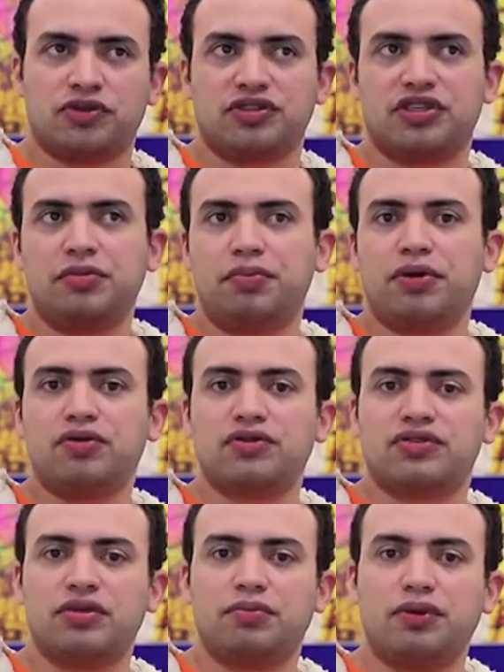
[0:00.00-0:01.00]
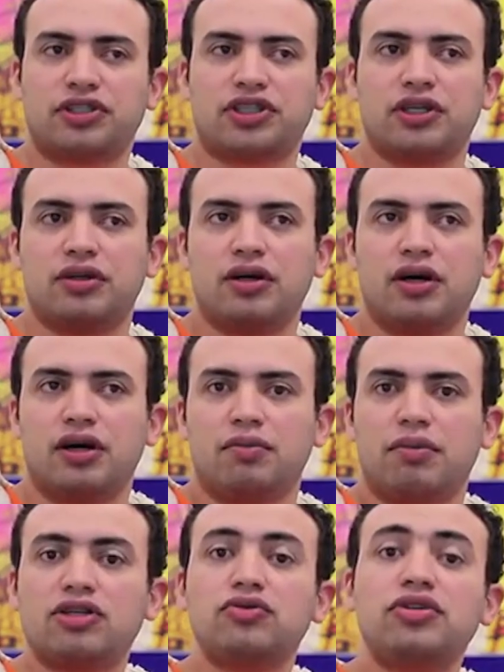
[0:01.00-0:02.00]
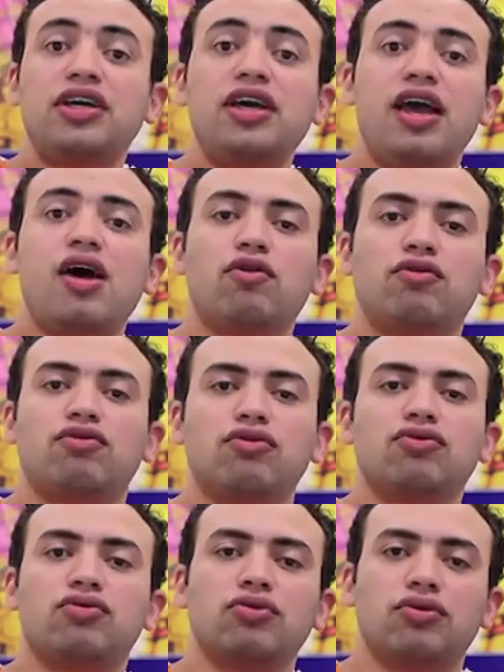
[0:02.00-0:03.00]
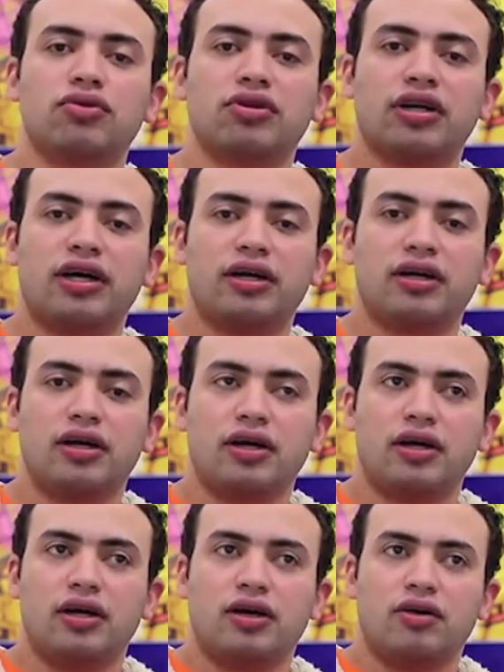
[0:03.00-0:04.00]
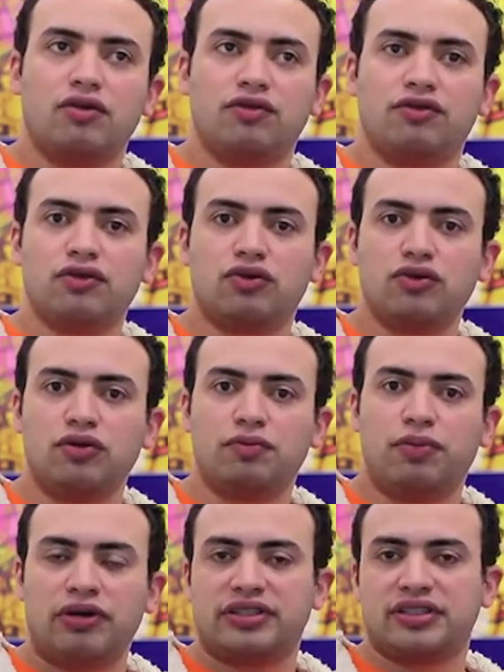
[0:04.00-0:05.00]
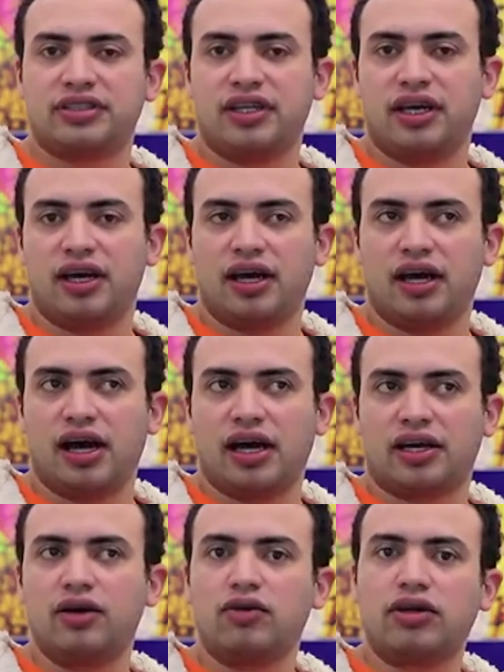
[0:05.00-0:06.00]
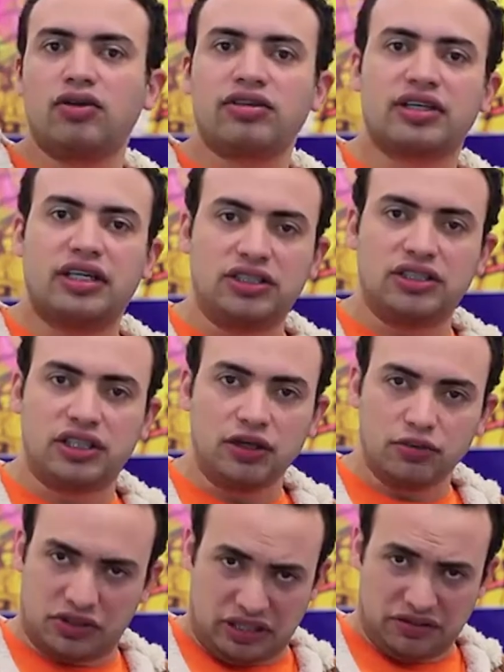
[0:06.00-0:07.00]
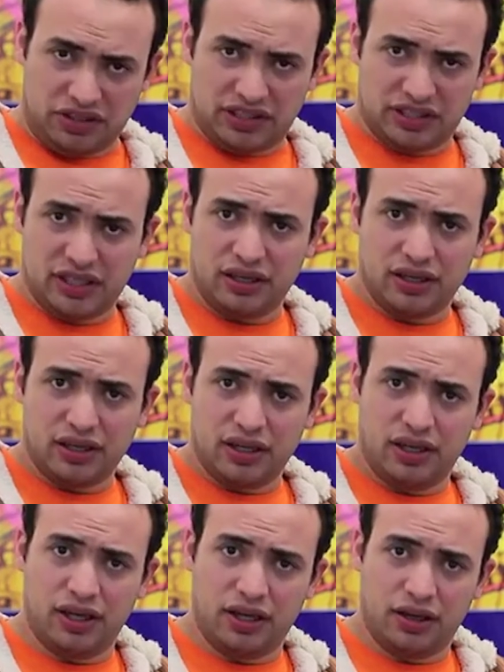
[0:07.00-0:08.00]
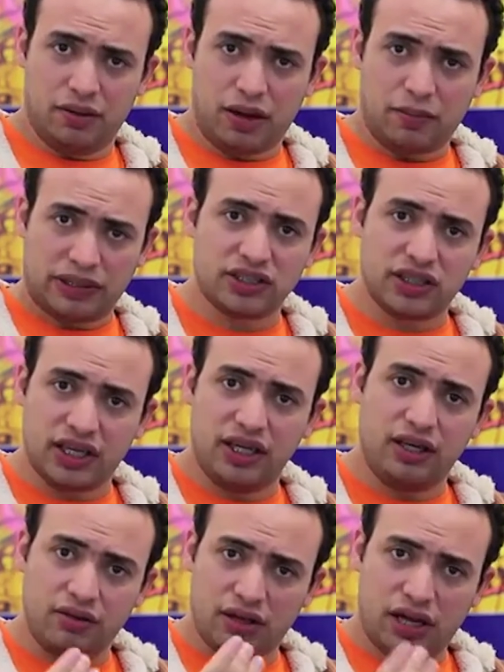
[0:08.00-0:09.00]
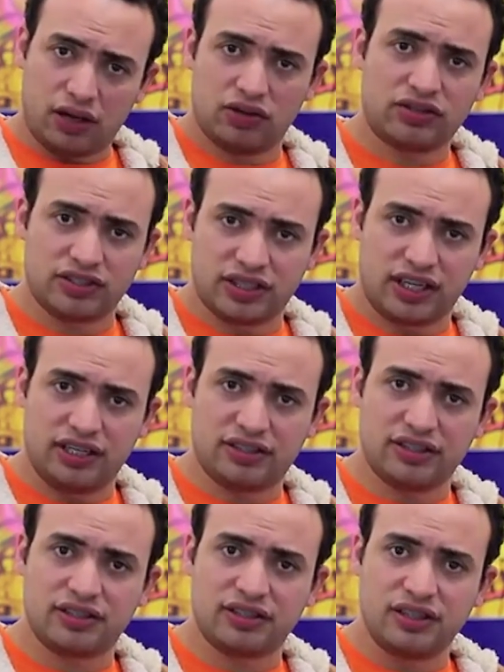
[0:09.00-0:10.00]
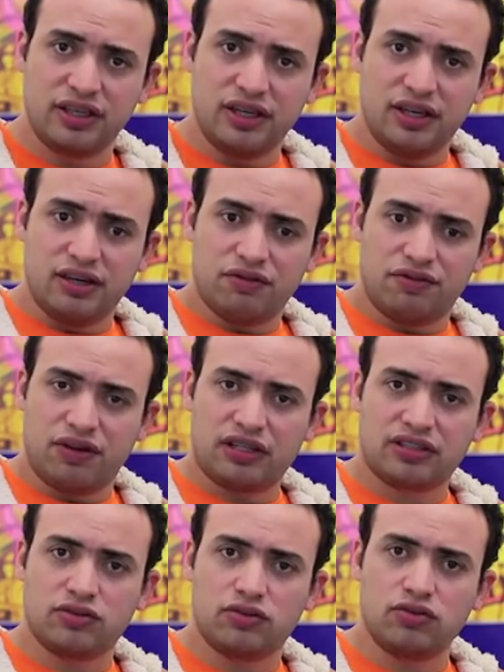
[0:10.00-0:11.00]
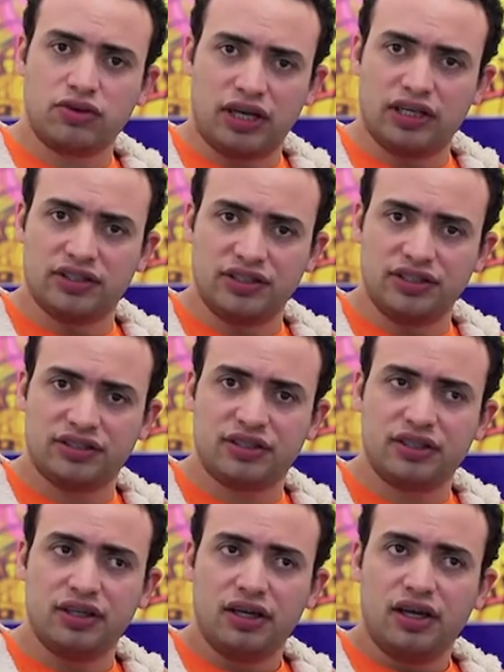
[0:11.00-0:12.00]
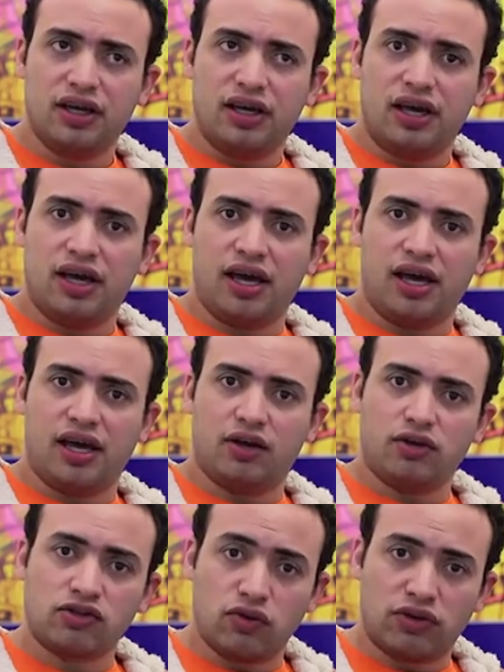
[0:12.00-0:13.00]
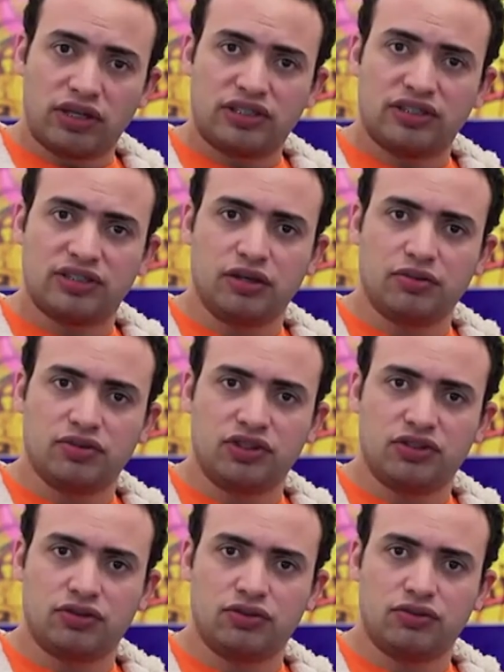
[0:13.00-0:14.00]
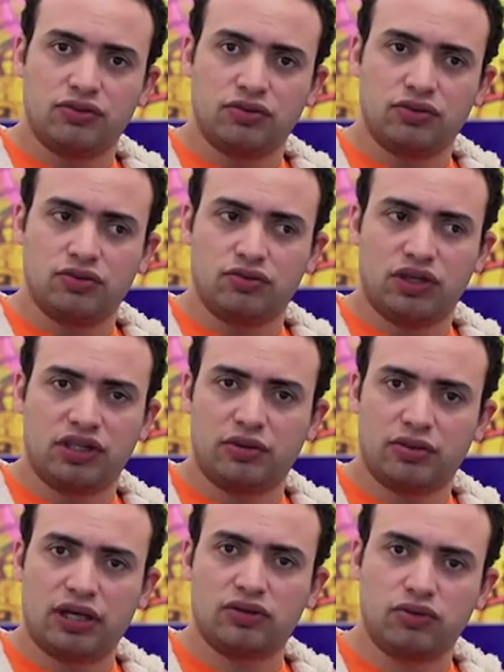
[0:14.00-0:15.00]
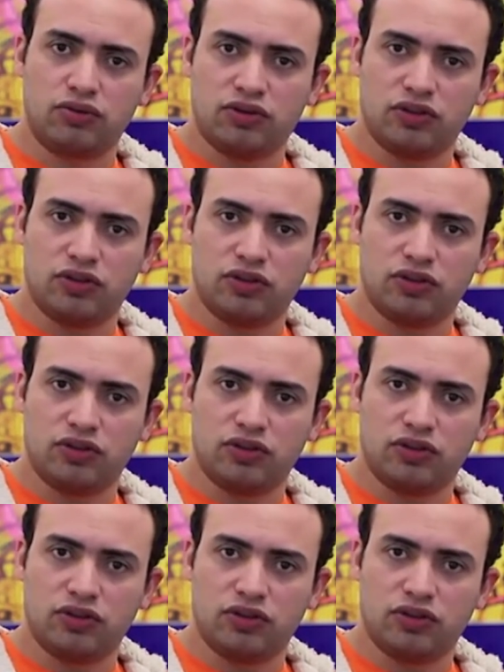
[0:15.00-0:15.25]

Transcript: pessoas sempre perguntam assim, poxa, mas o que é o futuro, né? O futuro pode ser aquilo que nós acreditamos que ele vai ser e a partir daí as nossas crenças façam com que ele exista é, e nós concretizamos isso num determinado